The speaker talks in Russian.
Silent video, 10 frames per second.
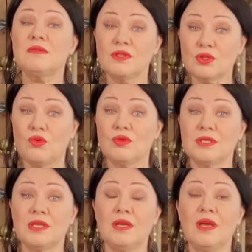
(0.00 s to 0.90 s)

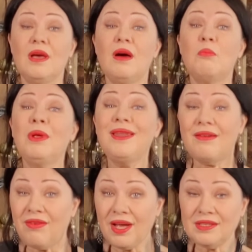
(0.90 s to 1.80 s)
вискозой
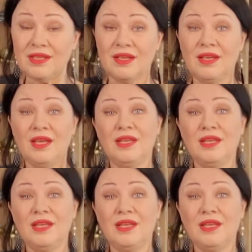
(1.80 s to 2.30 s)
маловато.